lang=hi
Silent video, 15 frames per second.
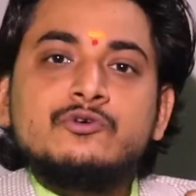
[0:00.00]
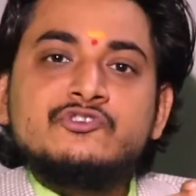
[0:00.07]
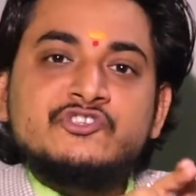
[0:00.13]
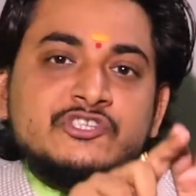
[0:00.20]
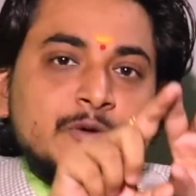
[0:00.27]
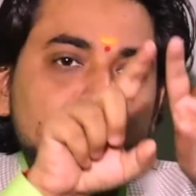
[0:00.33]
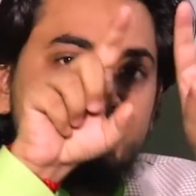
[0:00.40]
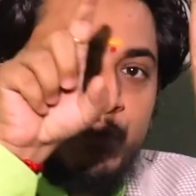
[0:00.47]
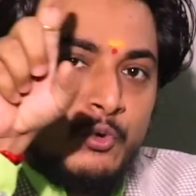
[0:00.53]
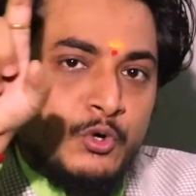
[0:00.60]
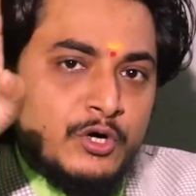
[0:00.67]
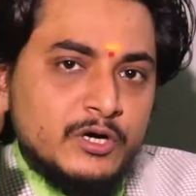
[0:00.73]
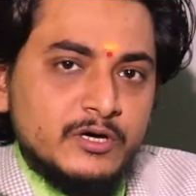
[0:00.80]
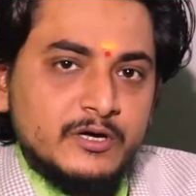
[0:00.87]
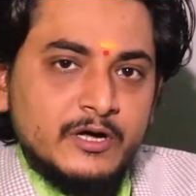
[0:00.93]

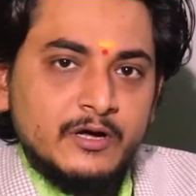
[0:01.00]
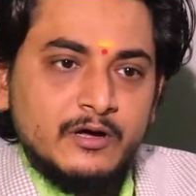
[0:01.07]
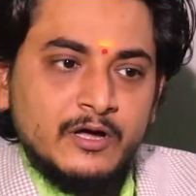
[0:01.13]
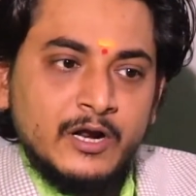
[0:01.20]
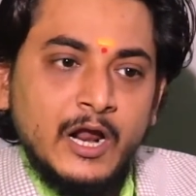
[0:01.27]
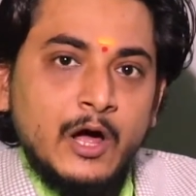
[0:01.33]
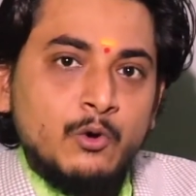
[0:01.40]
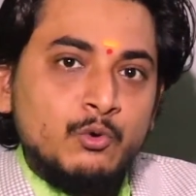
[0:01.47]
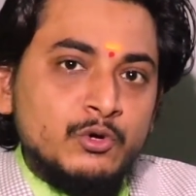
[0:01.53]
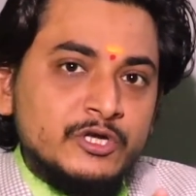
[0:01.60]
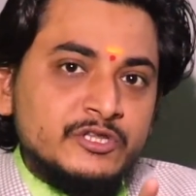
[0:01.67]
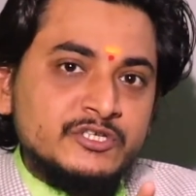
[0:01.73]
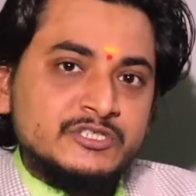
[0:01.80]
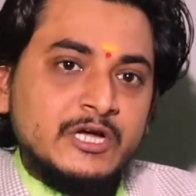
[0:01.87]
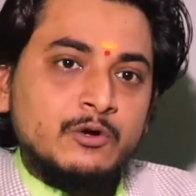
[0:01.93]
संपूर्ण राहु की
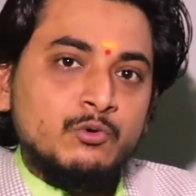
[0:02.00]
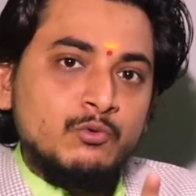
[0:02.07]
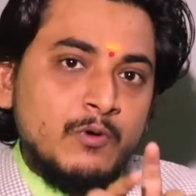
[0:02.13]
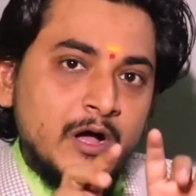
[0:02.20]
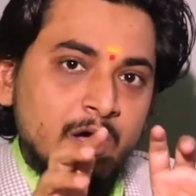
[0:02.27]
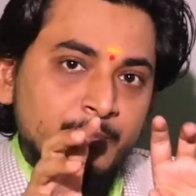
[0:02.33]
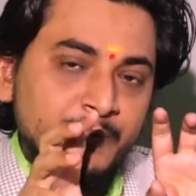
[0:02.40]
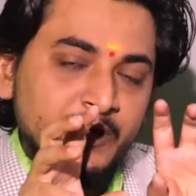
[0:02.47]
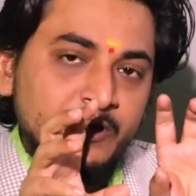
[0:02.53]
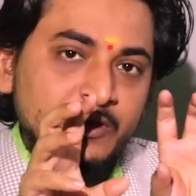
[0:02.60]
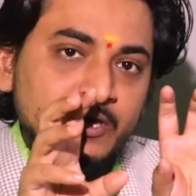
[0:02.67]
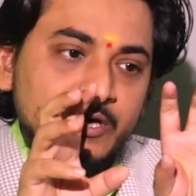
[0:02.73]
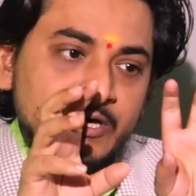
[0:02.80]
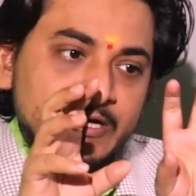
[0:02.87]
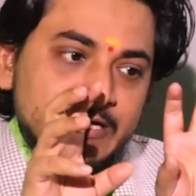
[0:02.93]
दशा को वहाँ पे
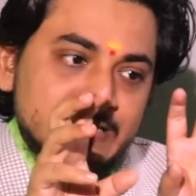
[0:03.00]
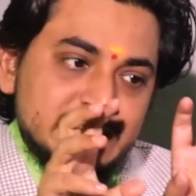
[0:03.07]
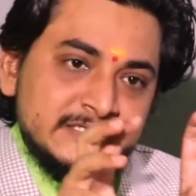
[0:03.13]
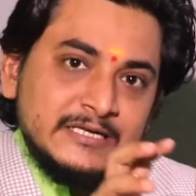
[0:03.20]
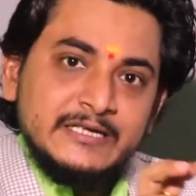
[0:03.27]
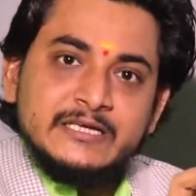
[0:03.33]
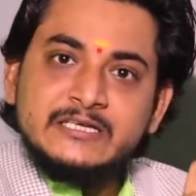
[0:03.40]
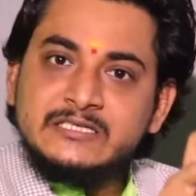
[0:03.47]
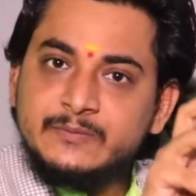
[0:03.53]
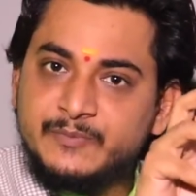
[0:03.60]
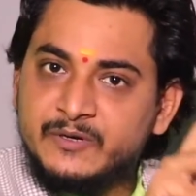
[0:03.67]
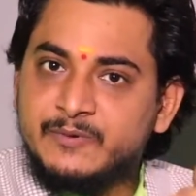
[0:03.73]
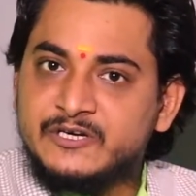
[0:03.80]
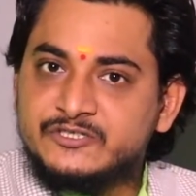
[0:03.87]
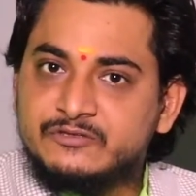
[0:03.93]
इस तरीके से
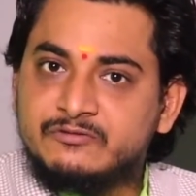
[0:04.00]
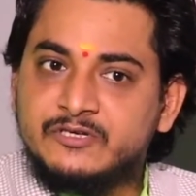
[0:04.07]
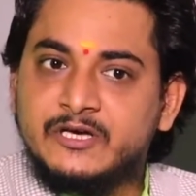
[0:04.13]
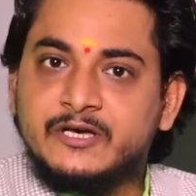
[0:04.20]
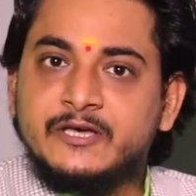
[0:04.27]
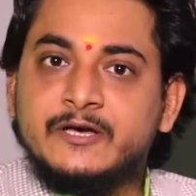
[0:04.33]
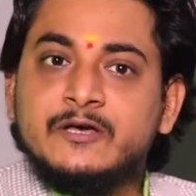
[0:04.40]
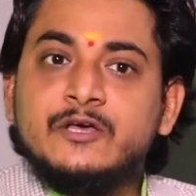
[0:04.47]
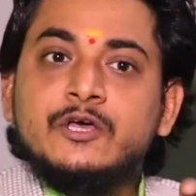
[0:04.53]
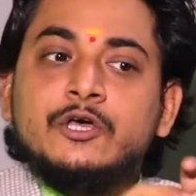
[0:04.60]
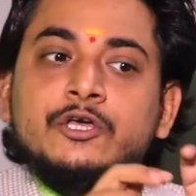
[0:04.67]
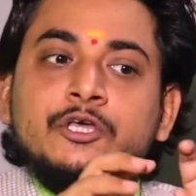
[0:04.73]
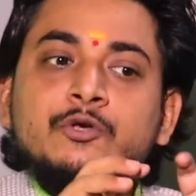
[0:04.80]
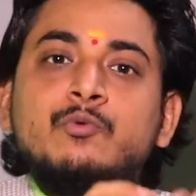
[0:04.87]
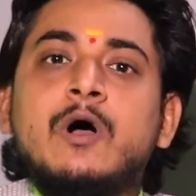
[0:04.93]
परिभाषित किया गया
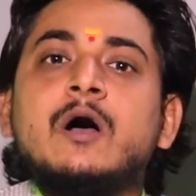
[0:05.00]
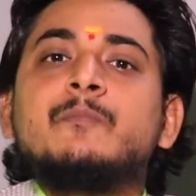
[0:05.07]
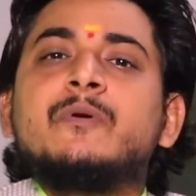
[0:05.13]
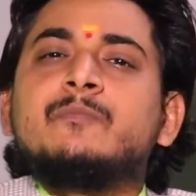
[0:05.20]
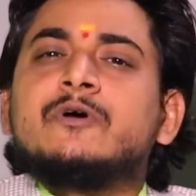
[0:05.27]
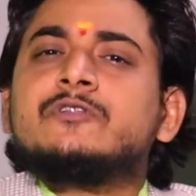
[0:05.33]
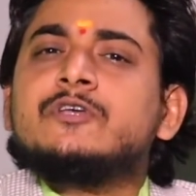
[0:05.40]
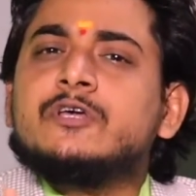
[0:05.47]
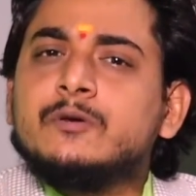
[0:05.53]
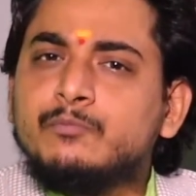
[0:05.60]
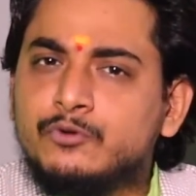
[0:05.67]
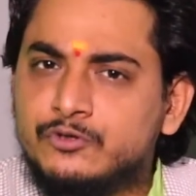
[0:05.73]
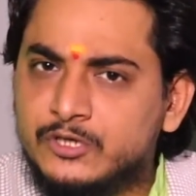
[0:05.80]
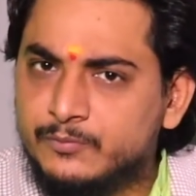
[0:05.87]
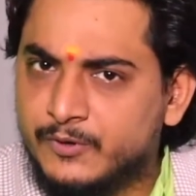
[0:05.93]
कि वहाँ पे व्यक्ति की
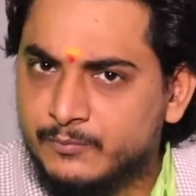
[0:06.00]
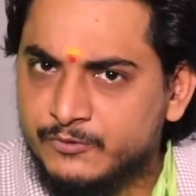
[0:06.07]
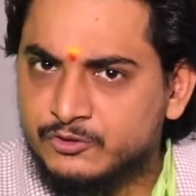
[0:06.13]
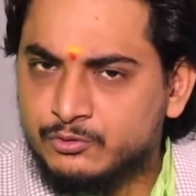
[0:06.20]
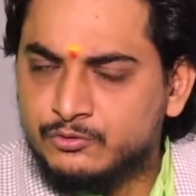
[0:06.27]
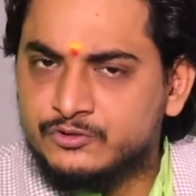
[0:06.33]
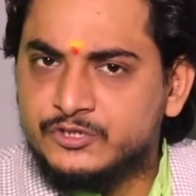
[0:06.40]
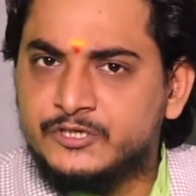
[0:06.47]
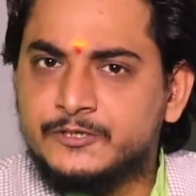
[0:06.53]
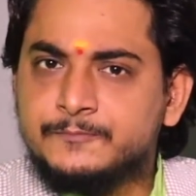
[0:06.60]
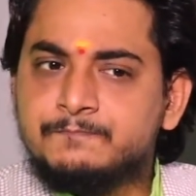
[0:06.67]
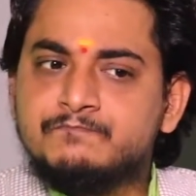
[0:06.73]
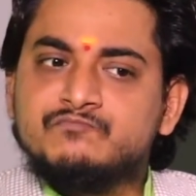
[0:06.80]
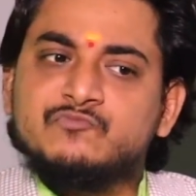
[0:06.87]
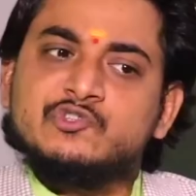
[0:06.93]
बुद्धि भ्रमित होती है
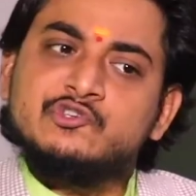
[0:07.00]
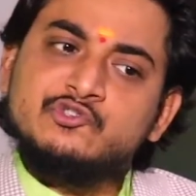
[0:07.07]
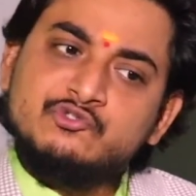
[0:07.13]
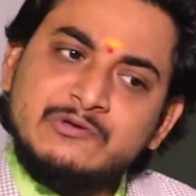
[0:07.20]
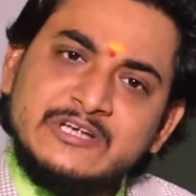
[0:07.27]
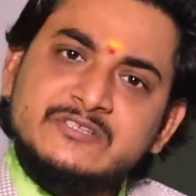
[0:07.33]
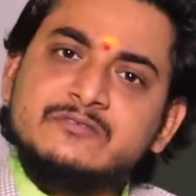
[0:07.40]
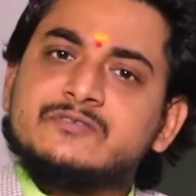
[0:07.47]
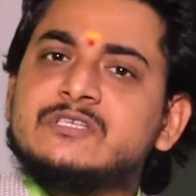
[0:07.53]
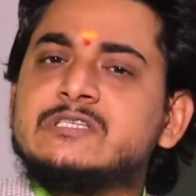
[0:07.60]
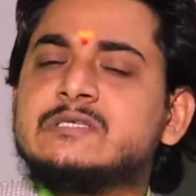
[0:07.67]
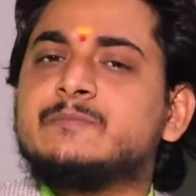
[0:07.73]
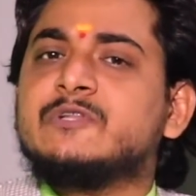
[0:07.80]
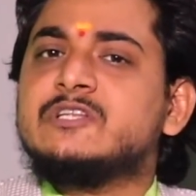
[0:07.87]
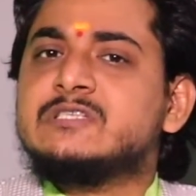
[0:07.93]
स्वास्थ्य से
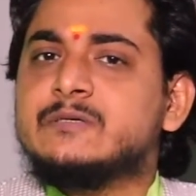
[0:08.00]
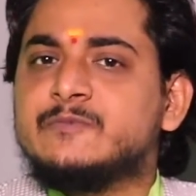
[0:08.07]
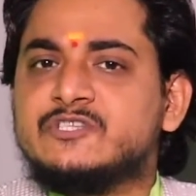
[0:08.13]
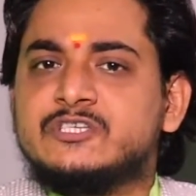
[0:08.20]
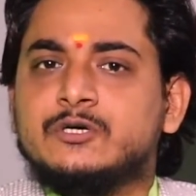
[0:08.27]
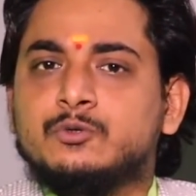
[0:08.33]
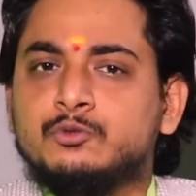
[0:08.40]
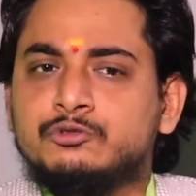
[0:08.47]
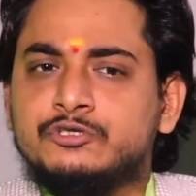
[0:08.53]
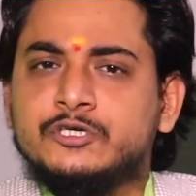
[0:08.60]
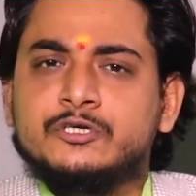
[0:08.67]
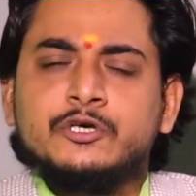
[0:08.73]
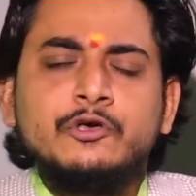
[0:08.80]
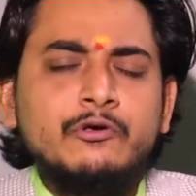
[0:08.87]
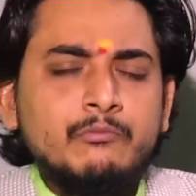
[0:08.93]
संबंधित समस्या होती
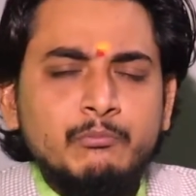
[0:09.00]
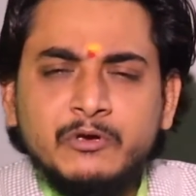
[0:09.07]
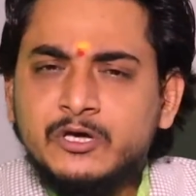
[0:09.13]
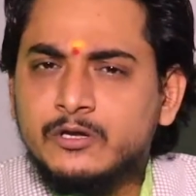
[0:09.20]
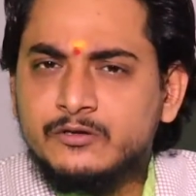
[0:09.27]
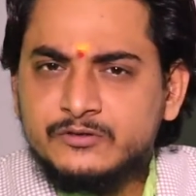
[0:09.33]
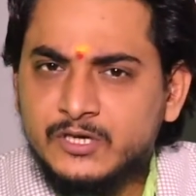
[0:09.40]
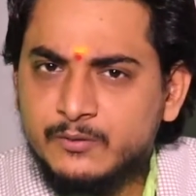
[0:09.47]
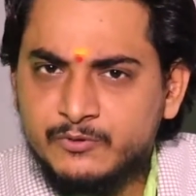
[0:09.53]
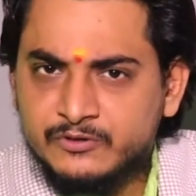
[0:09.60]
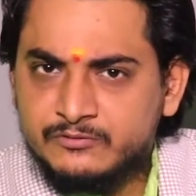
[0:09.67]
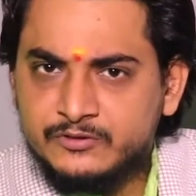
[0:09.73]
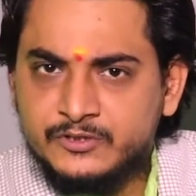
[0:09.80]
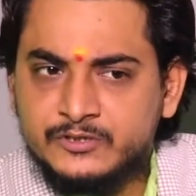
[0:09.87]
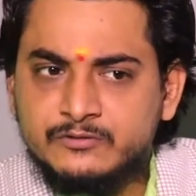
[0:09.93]
है विकलता
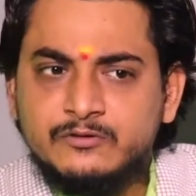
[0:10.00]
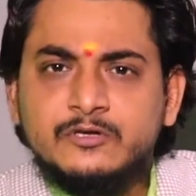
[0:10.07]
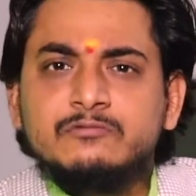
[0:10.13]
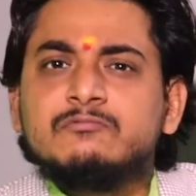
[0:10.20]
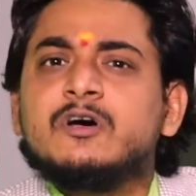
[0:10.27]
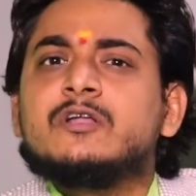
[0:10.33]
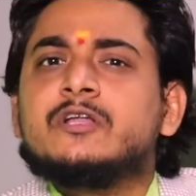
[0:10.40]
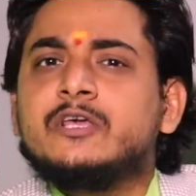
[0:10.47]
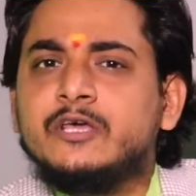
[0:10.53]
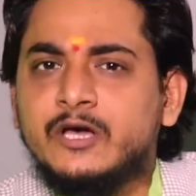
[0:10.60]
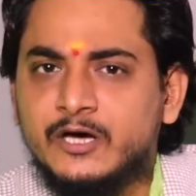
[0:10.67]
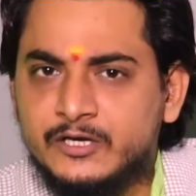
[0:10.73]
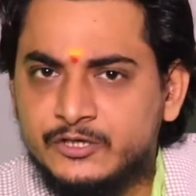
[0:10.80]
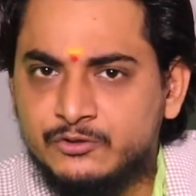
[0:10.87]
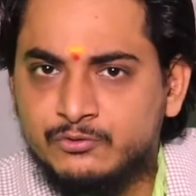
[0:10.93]
बढ़ती है धन की
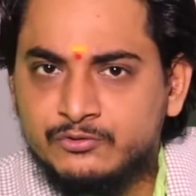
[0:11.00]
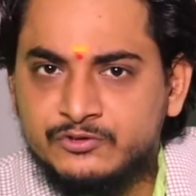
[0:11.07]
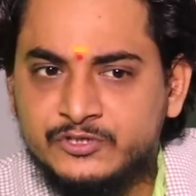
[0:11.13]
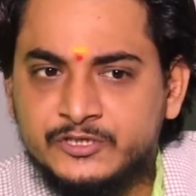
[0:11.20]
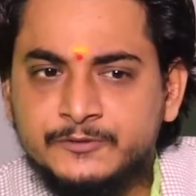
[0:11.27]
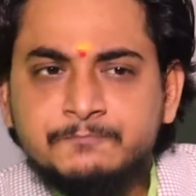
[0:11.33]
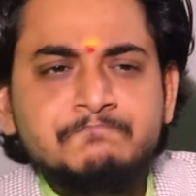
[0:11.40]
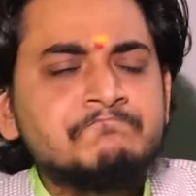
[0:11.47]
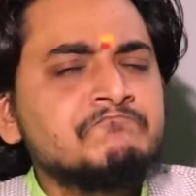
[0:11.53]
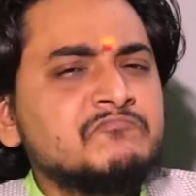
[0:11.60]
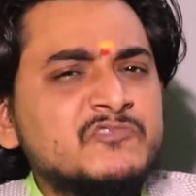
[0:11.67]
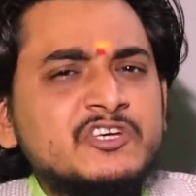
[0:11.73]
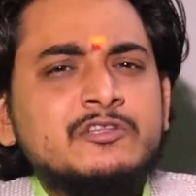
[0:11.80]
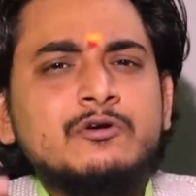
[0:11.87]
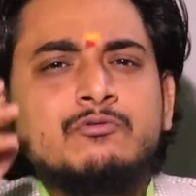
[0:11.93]
हानि होती है
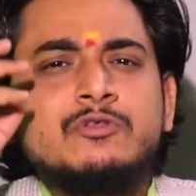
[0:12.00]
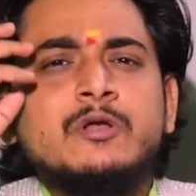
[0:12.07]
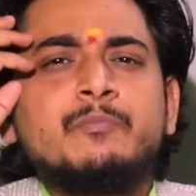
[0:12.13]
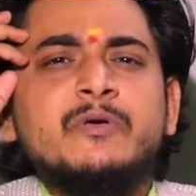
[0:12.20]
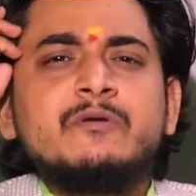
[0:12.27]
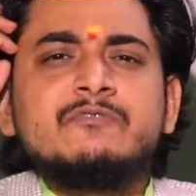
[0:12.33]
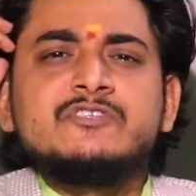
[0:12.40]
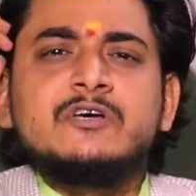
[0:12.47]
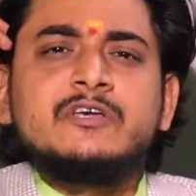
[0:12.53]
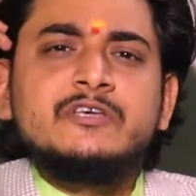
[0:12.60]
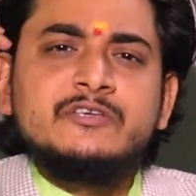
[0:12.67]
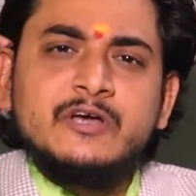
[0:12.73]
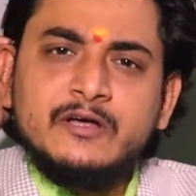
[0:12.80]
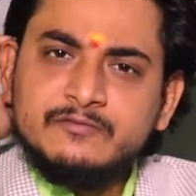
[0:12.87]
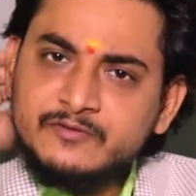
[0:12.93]
इधर उधर बेवजह
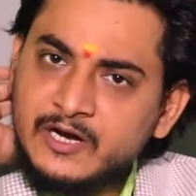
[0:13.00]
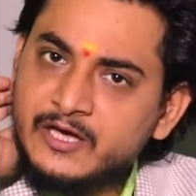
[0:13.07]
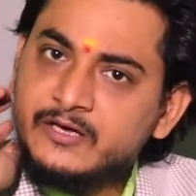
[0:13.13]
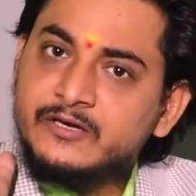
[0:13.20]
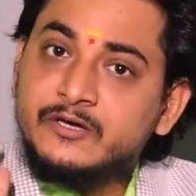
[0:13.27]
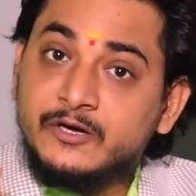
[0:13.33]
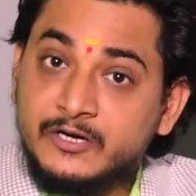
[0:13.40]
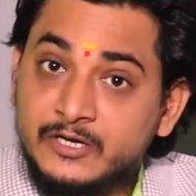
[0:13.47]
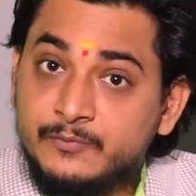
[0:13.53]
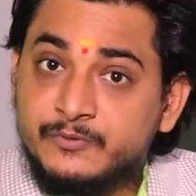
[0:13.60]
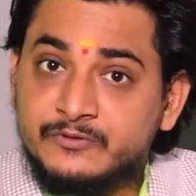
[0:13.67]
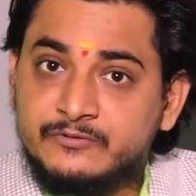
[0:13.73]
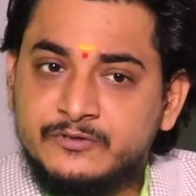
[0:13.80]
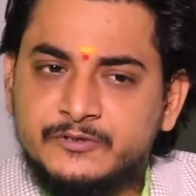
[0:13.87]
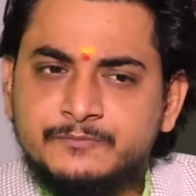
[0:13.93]
की यात्राएं करनी
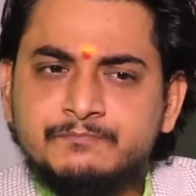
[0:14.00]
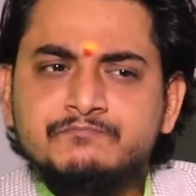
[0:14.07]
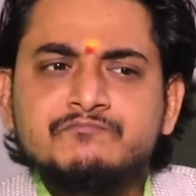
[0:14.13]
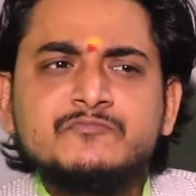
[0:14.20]
पड़ती हैं